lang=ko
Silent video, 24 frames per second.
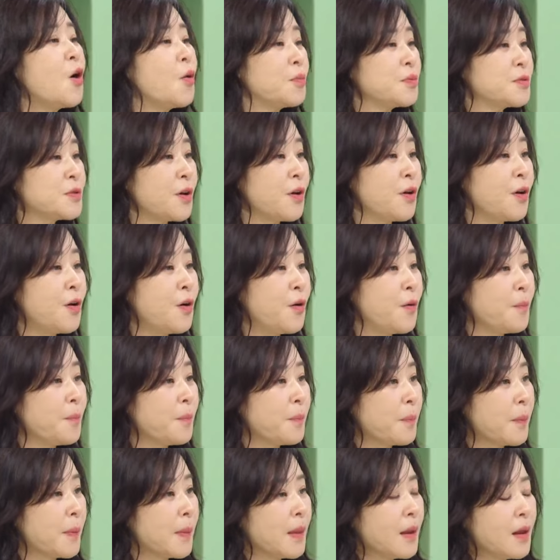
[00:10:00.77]
없어요.
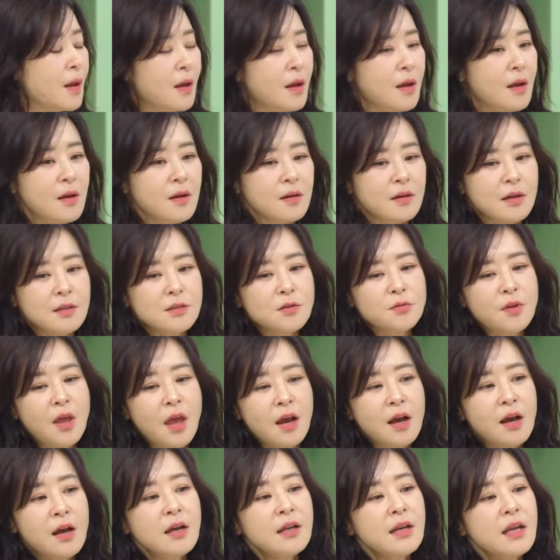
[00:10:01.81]
그래서
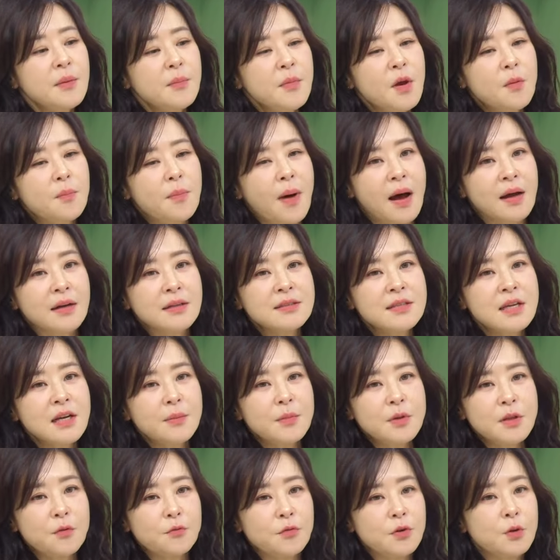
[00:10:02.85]
내가 해내면 많은
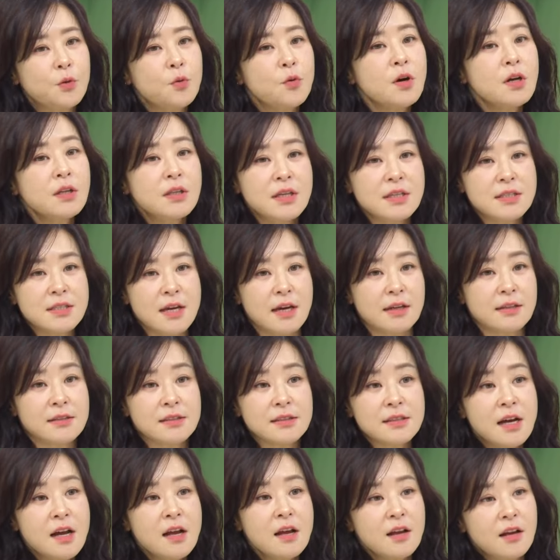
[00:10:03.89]
사람한테 위로가 되지
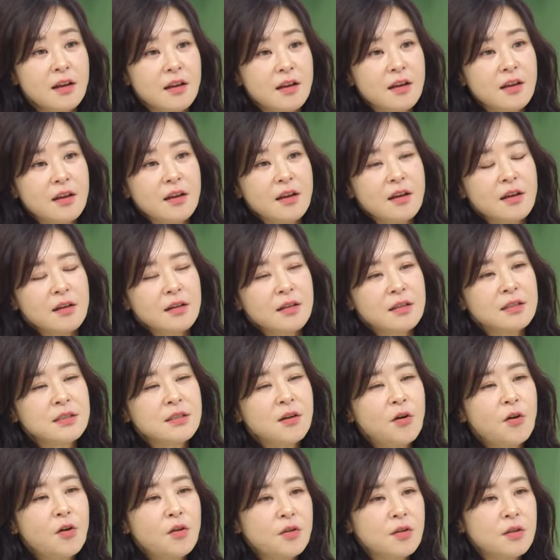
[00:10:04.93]
않을까?
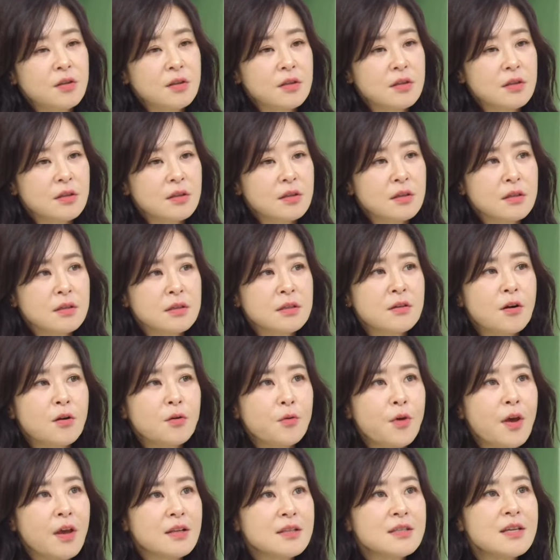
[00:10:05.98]
그런
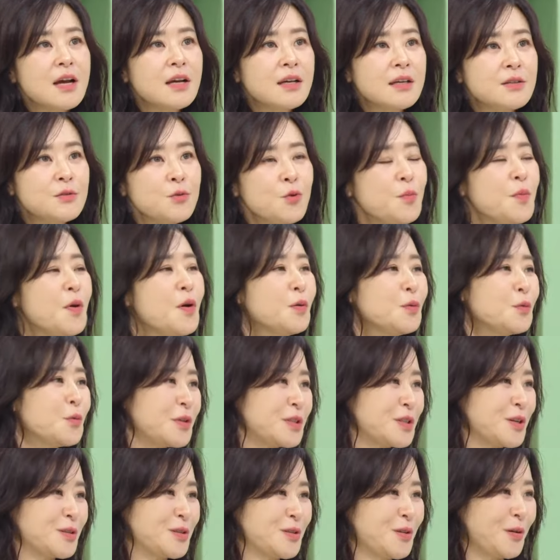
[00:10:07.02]
굉장히 소명도
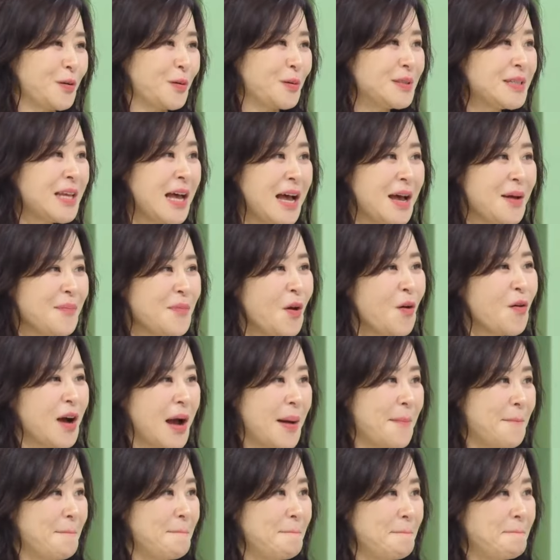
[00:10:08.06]
있었어요. 실제로 사명감. 그
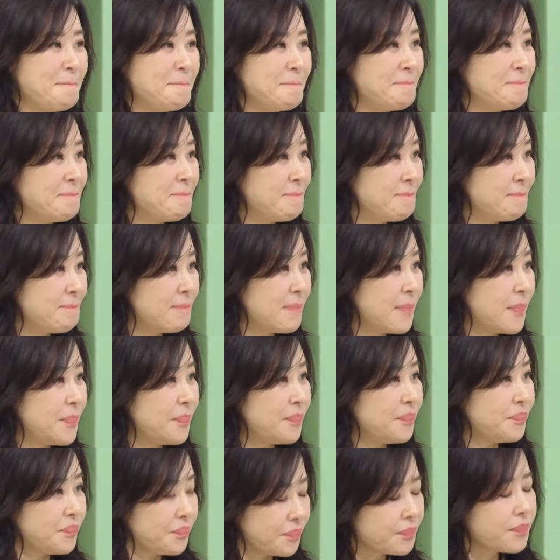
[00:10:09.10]
관찰 예능 프로그램
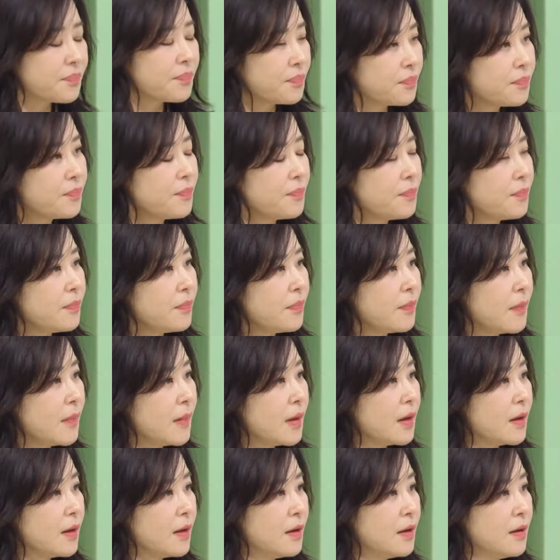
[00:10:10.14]
나가고 많은
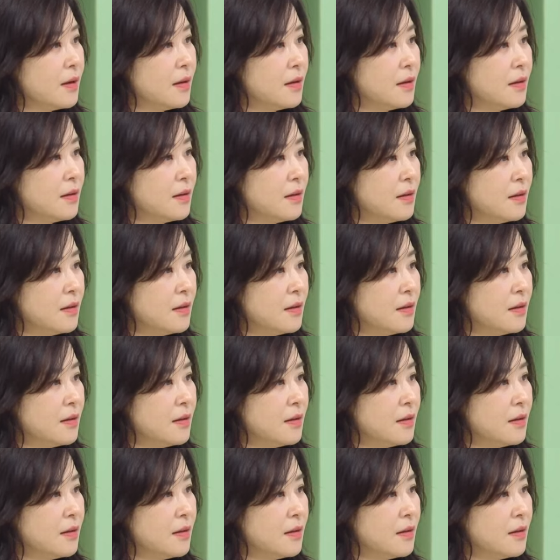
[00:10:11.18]
청춘들도 위로를